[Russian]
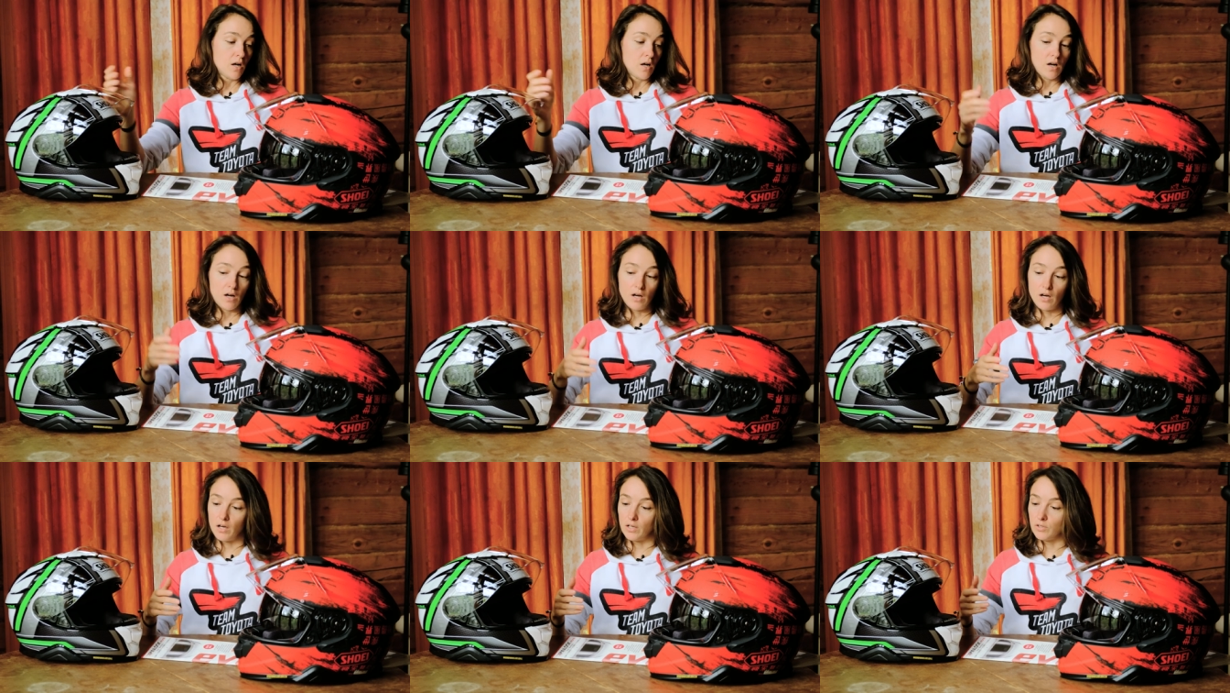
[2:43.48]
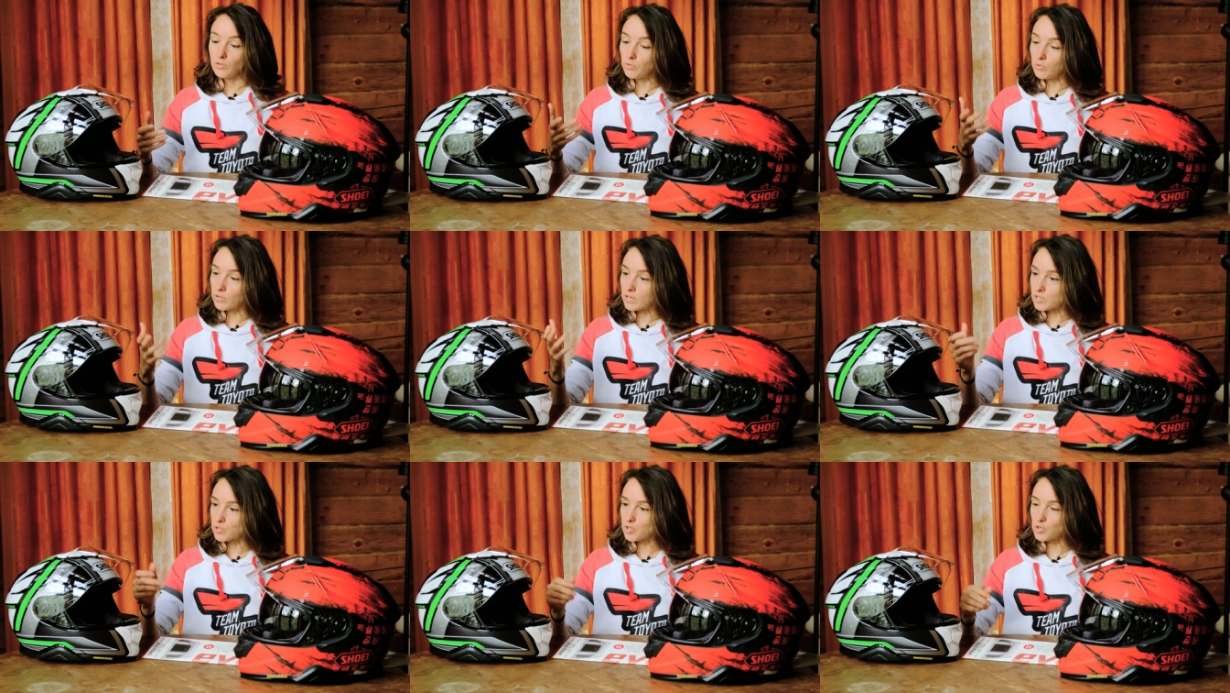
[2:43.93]
А,
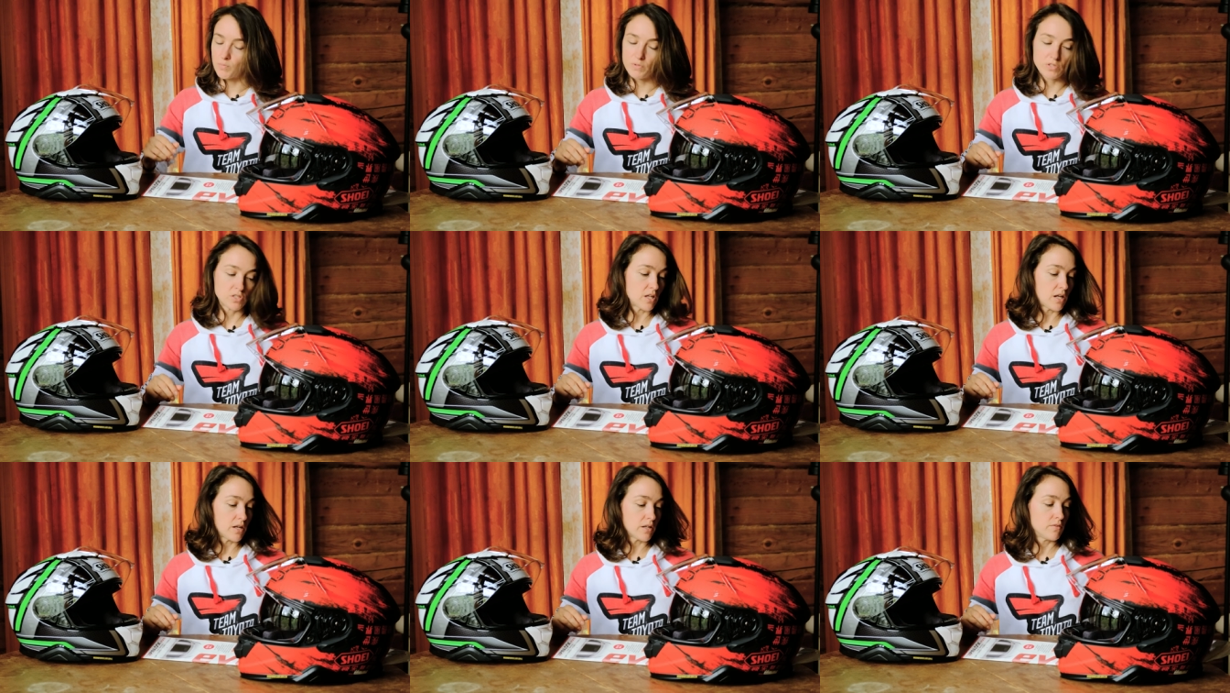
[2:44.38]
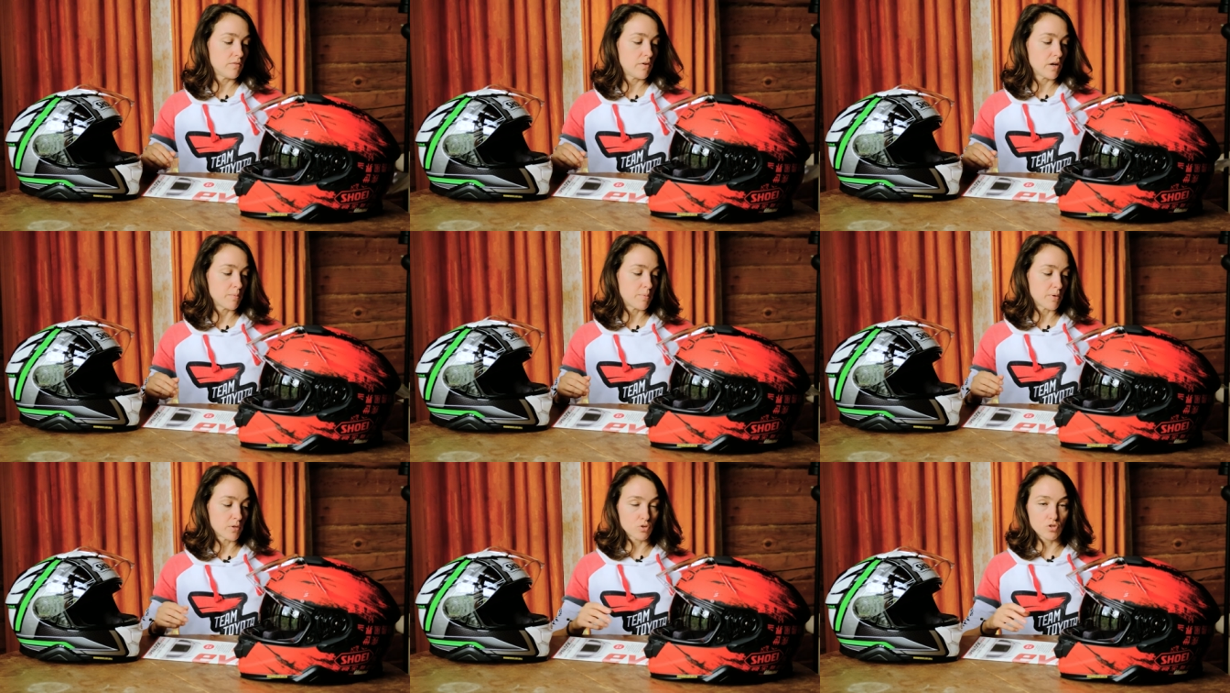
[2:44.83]
ну, раз уж мы стали
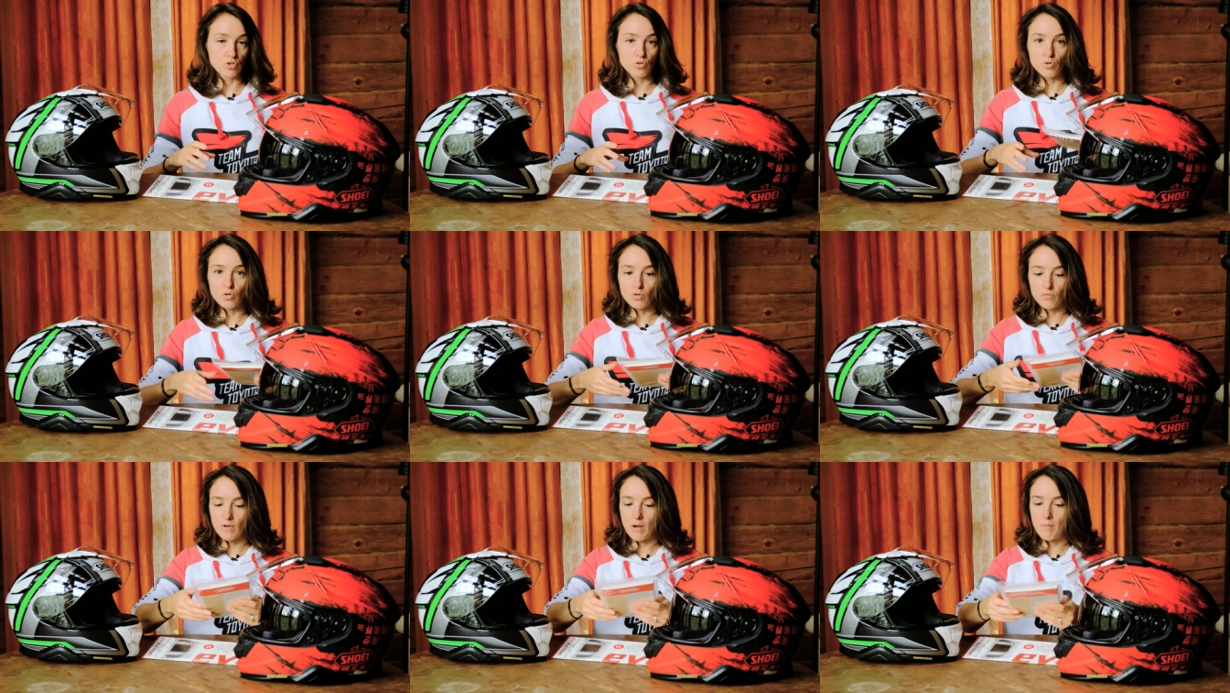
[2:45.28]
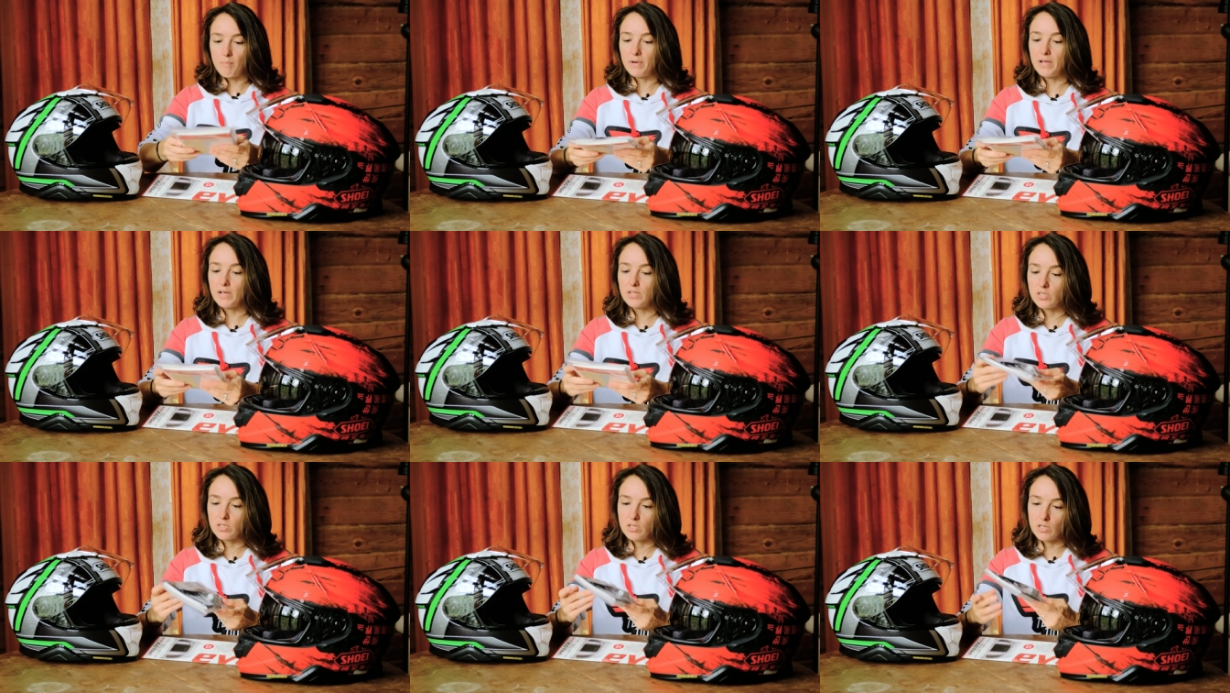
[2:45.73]
говорить про то, что идет в комплекте,